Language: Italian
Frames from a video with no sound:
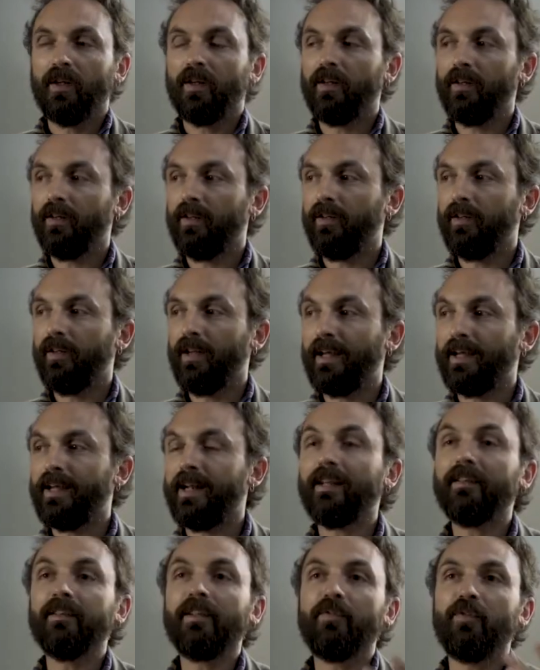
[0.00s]
Uh, la
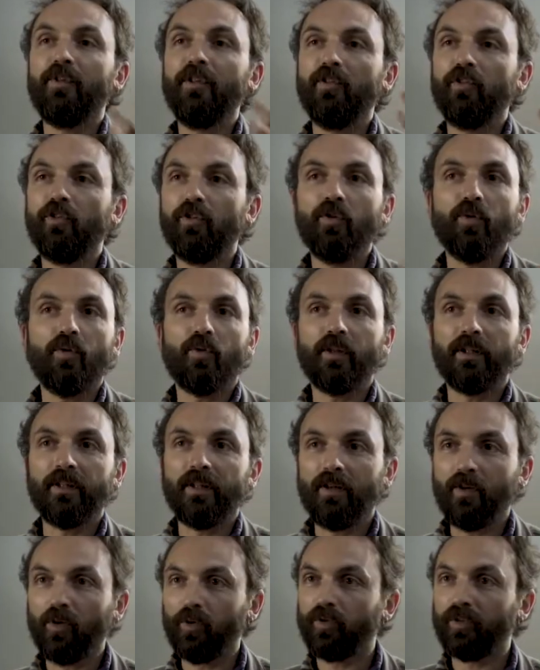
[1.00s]
grande finzione
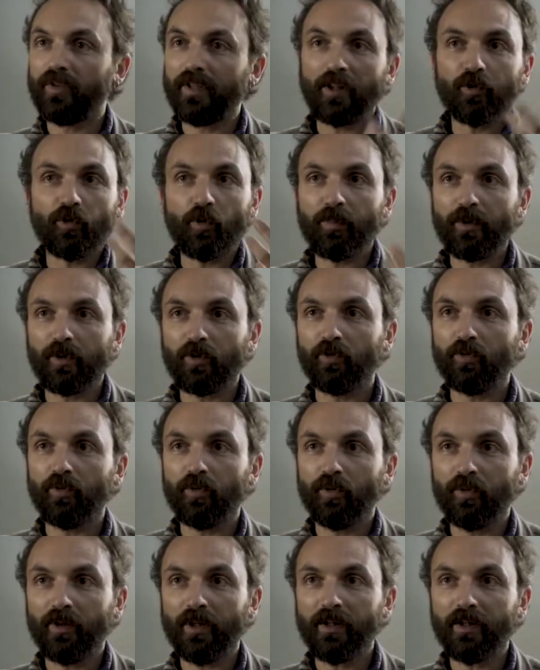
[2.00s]
dello Stato
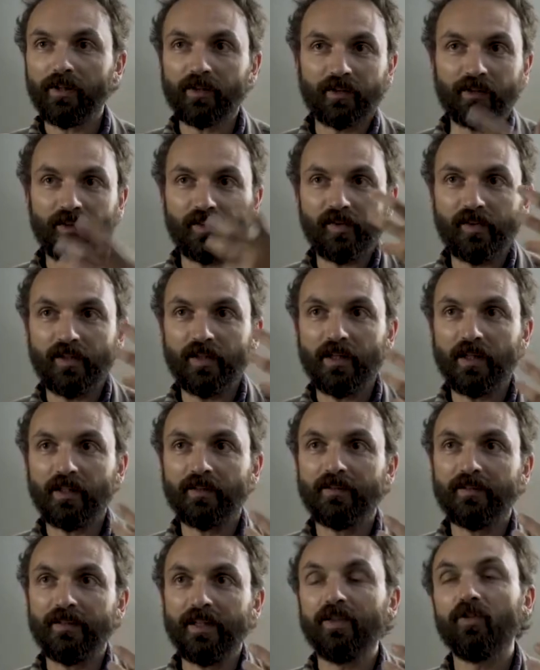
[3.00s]
persona, che si
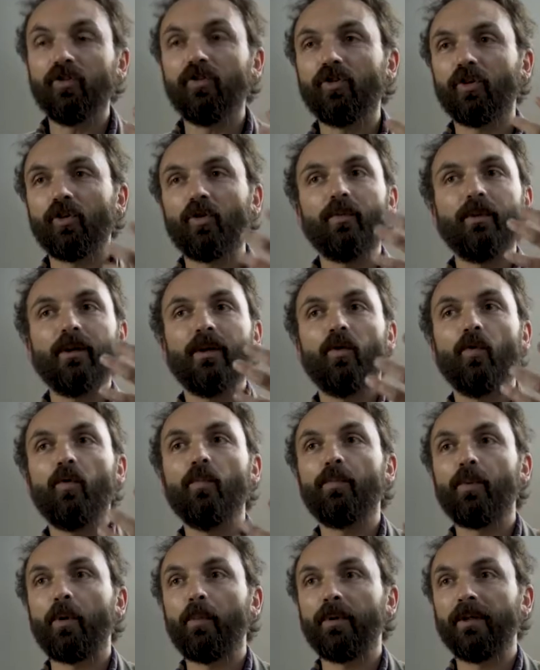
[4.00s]
atteggia come
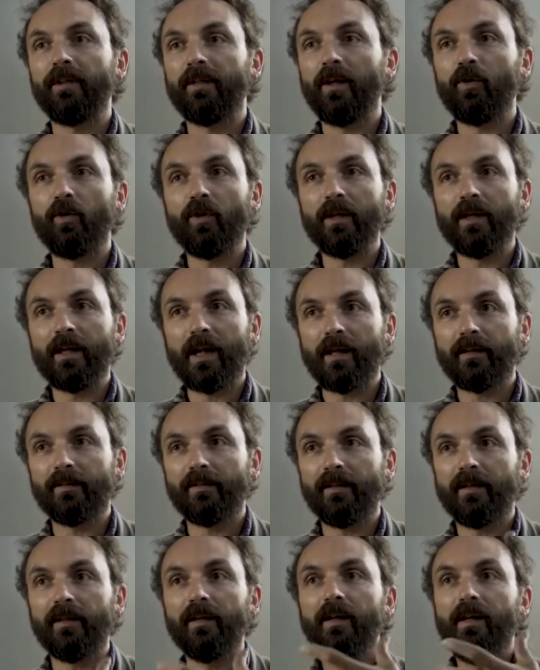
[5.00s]
un proprietario in
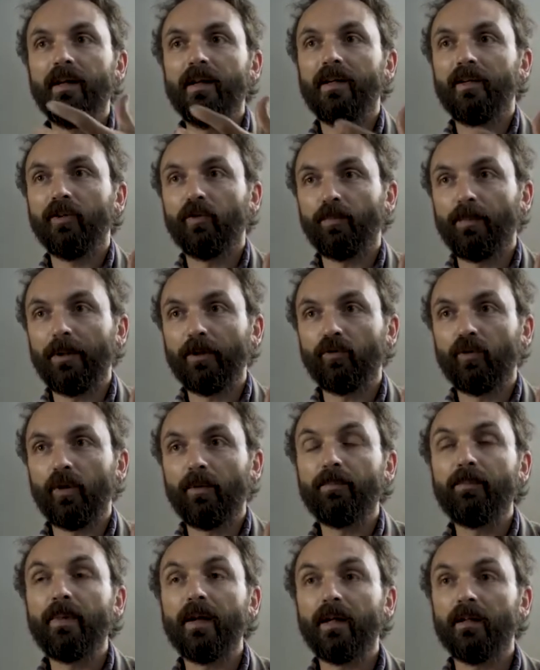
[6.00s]
grande rispetto ai
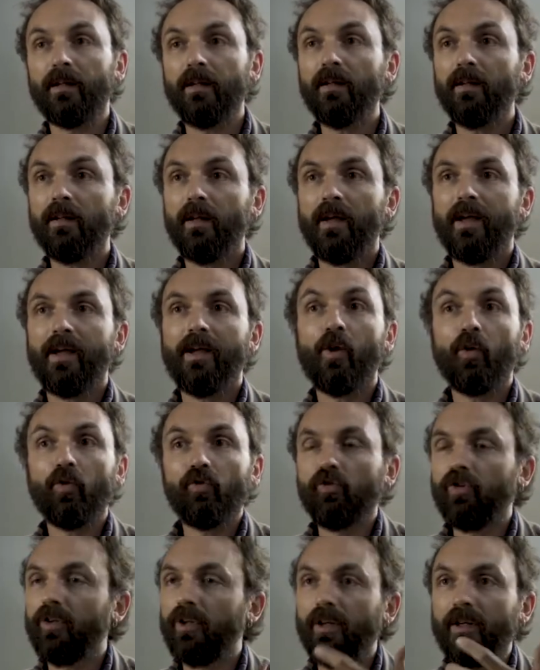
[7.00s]
beni e
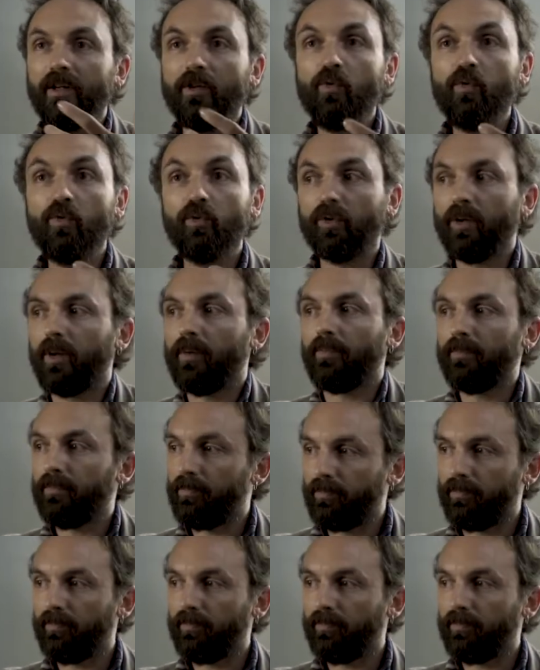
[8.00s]
oggi li usa.